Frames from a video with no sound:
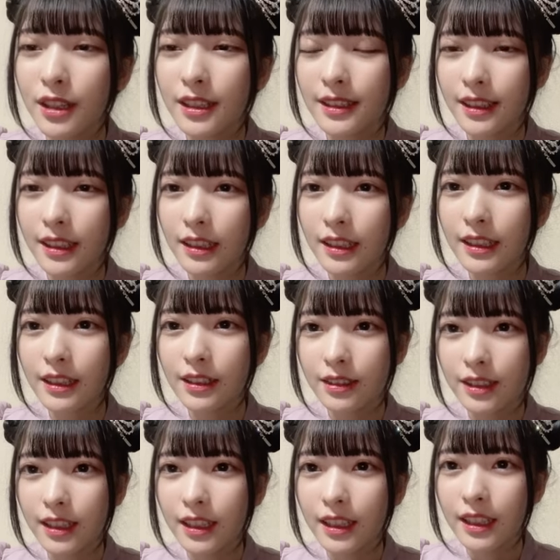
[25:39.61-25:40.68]
なんかあれだよ
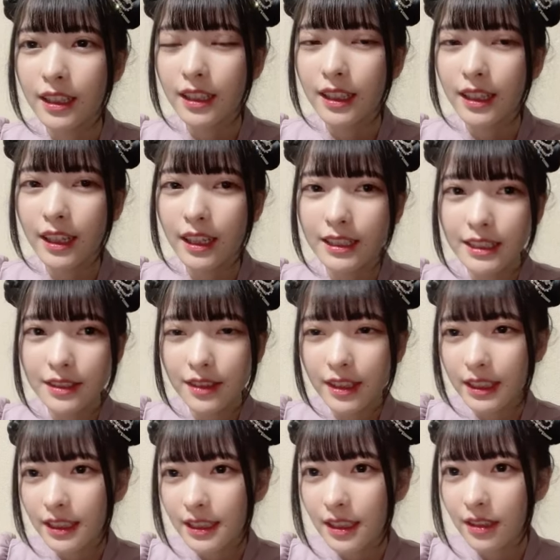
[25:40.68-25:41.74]
ねえ柏
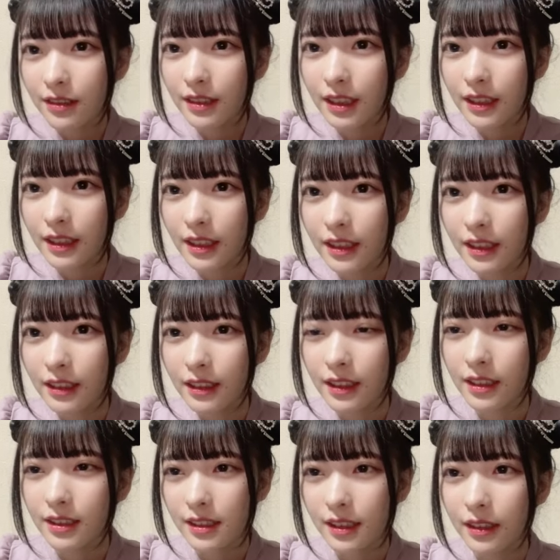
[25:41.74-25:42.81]
木さん歌ってなかった
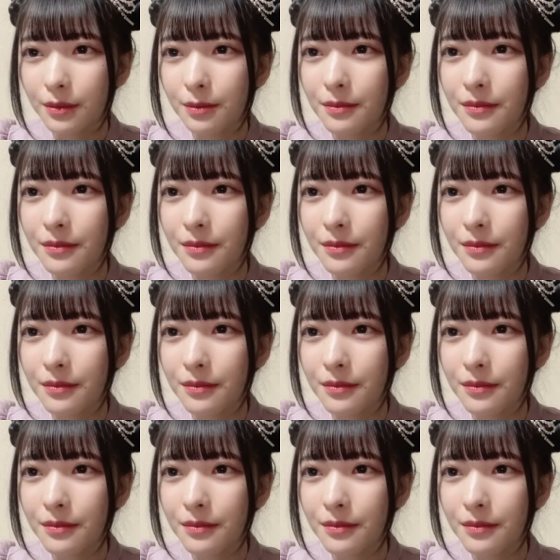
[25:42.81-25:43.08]
ですか